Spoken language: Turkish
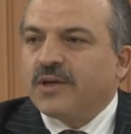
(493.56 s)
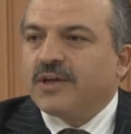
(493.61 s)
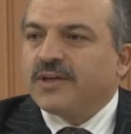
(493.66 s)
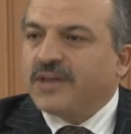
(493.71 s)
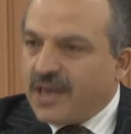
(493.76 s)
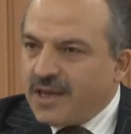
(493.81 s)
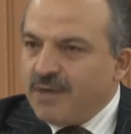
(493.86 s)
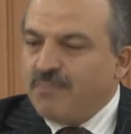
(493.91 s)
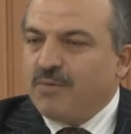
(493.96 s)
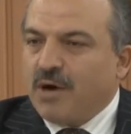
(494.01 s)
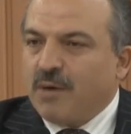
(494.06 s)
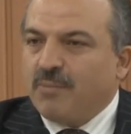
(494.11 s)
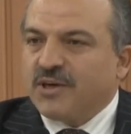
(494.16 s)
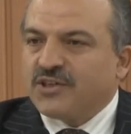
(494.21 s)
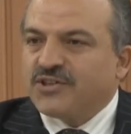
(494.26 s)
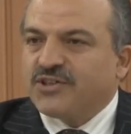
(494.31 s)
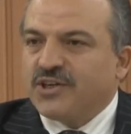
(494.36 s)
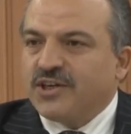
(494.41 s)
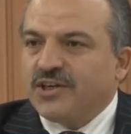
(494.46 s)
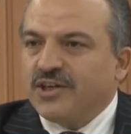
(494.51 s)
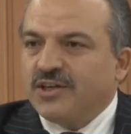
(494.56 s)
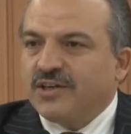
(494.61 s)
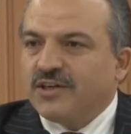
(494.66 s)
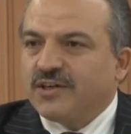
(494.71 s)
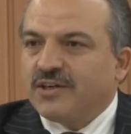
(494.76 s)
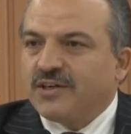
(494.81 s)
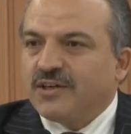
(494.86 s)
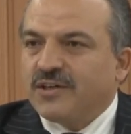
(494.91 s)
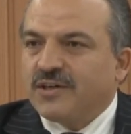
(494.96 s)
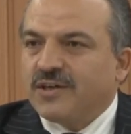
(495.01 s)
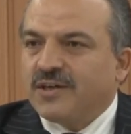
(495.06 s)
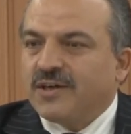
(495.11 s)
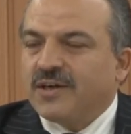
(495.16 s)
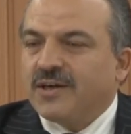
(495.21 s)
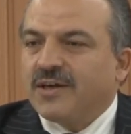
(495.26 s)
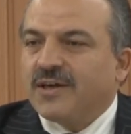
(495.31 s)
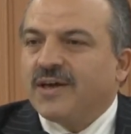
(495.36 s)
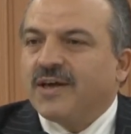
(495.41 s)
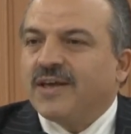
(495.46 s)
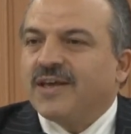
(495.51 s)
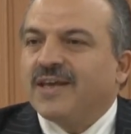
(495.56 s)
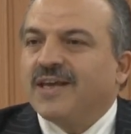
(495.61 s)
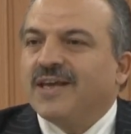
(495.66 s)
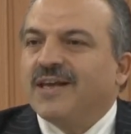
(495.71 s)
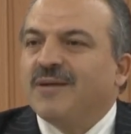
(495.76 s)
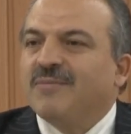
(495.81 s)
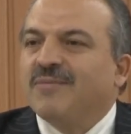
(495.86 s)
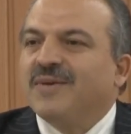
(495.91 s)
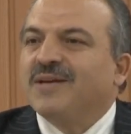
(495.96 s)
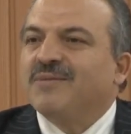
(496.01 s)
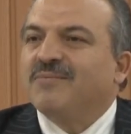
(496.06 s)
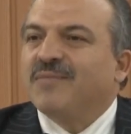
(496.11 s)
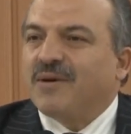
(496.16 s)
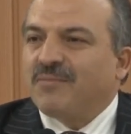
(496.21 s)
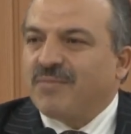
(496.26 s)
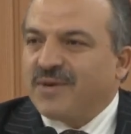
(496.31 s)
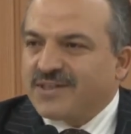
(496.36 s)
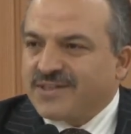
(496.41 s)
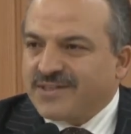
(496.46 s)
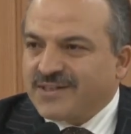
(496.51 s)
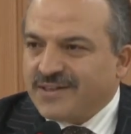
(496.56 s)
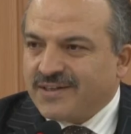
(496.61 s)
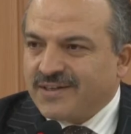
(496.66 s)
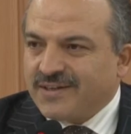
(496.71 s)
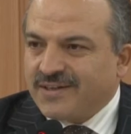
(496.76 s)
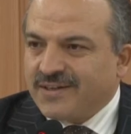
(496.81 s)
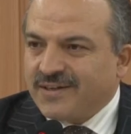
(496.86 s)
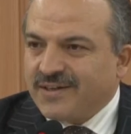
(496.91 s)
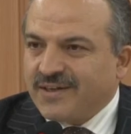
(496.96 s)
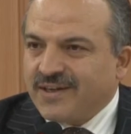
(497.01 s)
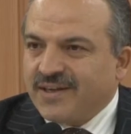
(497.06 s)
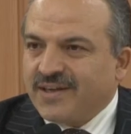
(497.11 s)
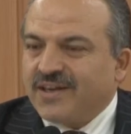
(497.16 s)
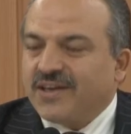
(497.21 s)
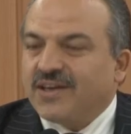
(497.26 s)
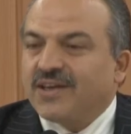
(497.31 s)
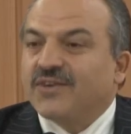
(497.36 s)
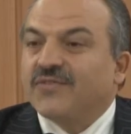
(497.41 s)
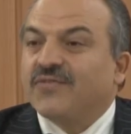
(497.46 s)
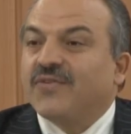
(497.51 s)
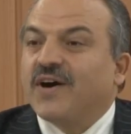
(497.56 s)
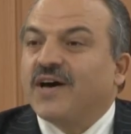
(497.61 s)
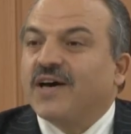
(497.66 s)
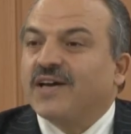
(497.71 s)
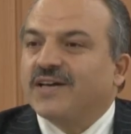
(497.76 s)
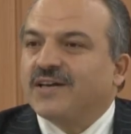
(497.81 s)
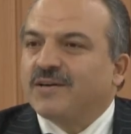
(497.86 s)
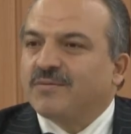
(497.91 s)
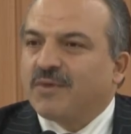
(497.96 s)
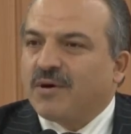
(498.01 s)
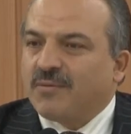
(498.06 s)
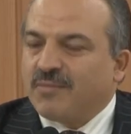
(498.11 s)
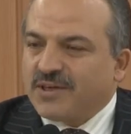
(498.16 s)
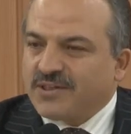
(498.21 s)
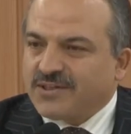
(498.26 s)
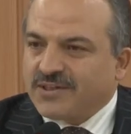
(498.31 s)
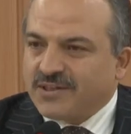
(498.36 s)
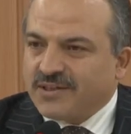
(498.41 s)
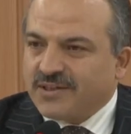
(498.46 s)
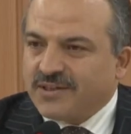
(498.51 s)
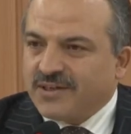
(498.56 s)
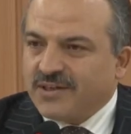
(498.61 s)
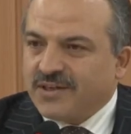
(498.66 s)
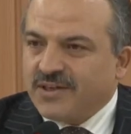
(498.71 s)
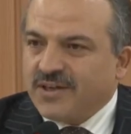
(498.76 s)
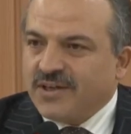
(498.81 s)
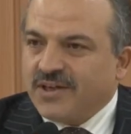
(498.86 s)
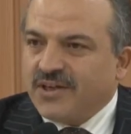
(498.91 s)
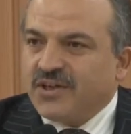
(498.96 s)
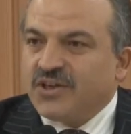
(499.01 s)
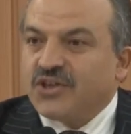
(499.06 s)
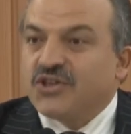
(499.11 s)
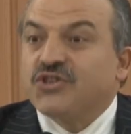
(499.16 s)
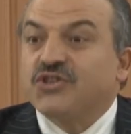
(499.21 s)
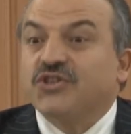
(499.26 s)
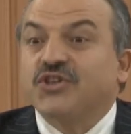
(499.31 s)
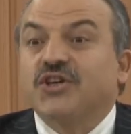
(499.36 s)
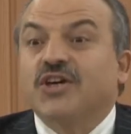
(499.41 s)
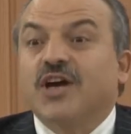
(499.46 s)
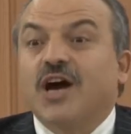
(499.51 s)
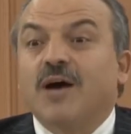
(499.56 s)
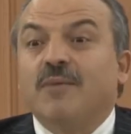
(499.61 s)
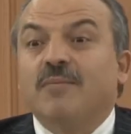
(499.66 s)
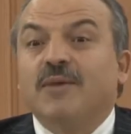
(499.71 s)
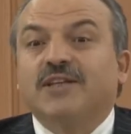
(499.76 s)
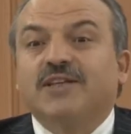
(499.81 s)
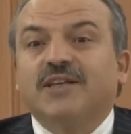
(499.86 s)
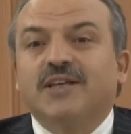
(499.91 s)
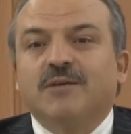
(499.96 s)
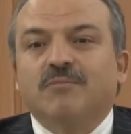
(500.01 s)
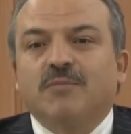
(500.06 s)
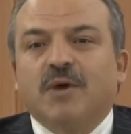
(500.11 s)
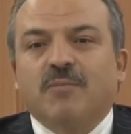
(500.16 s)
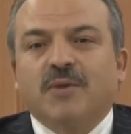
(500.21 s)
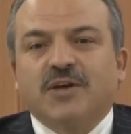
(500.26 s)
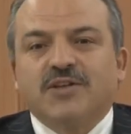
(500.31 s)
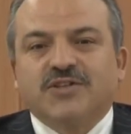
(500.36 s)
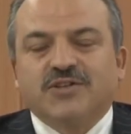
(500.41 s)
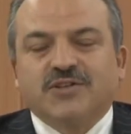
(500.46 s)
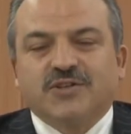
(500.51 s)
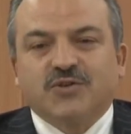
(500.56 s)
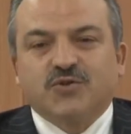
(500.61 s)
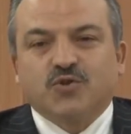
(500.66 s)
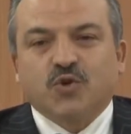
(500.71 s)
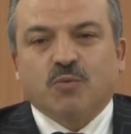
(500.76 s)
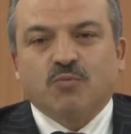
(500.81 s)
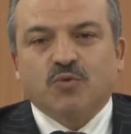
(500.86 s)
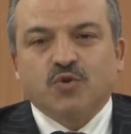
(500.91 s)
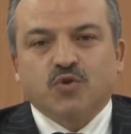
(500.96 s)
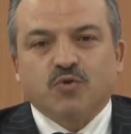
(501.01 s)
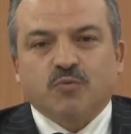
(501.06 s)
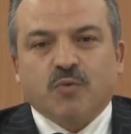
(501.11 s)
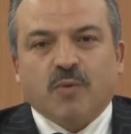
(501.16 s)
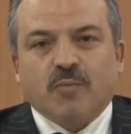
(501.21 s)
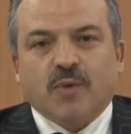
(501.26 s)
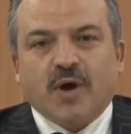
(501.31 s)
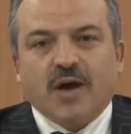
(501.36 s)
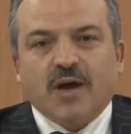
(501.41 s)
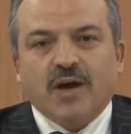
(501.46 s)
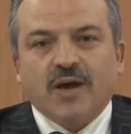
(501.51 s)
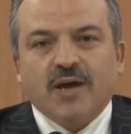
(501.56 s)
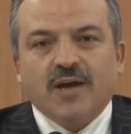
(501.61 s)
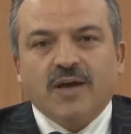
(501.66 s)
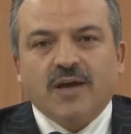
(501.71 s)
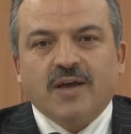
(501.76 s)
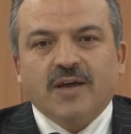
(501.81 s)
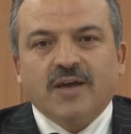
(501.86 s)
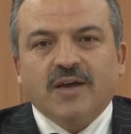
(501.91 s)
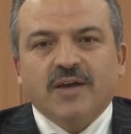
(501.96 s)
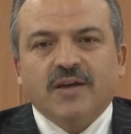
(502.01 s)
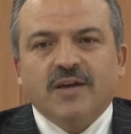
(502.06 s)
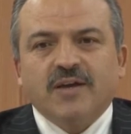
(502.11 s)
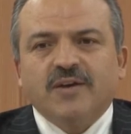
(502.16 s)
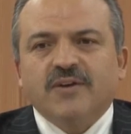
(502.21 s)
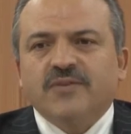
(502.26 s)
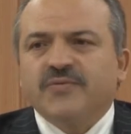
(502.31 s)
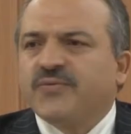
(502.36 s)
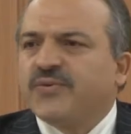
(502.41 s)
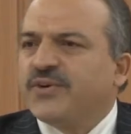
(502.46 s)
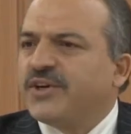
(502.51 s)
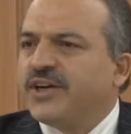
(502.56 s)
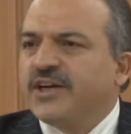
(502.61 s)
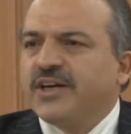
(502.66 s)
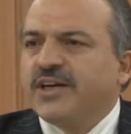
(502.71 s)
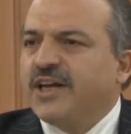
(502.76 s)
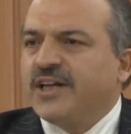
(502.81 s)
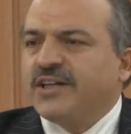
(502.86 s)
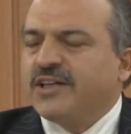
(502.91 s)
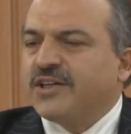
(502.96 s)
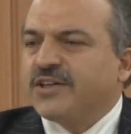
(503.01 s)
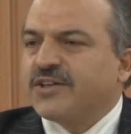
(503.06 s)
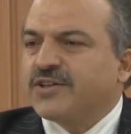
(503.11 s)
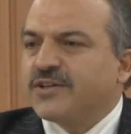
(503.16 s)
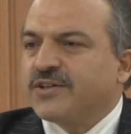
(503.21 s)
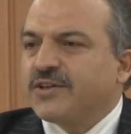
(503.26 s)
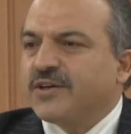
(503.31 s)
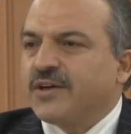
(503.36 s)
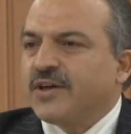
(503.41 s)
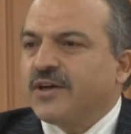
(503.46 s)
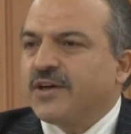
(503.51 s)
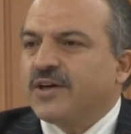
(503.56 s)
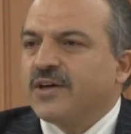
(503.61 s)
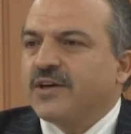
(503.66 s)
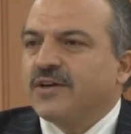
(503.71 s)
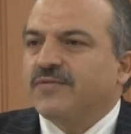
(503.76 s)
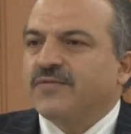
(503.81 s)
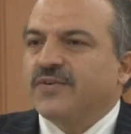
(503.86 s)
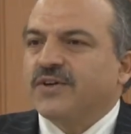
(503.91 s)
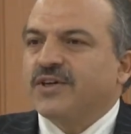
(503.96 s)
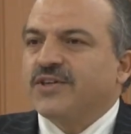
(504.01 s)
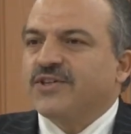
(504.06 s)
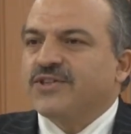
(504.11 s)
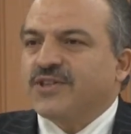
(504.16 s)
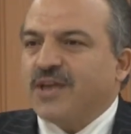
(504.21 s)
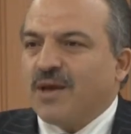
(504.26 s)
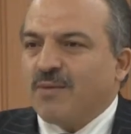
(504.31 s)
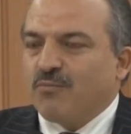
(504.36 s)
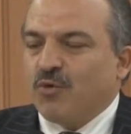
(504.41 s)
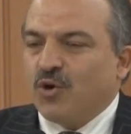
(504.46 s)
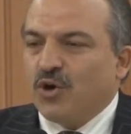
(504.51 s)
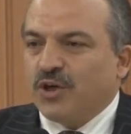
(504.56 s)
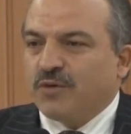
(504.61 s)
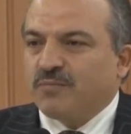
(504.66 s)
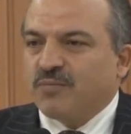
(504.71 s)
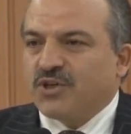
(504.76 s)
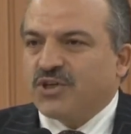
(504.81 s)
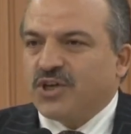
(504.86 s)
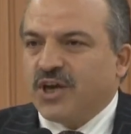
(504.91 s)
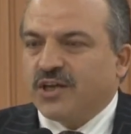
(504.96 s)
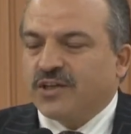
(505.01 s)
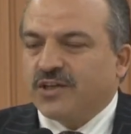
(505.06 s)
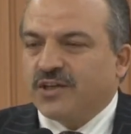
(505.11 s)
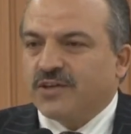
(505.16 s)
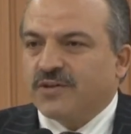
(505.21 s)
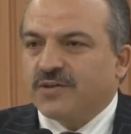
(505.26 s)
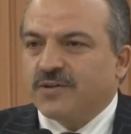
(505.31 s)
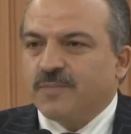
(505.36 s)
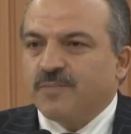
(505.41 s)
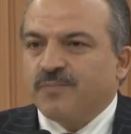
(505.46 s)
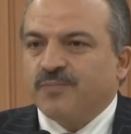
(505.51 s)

Neyin babası? İlmin babası, irfanın babası, istikametin babasıdır somuncu baba. Fırın nedir? Fırın sembolik bir şeydir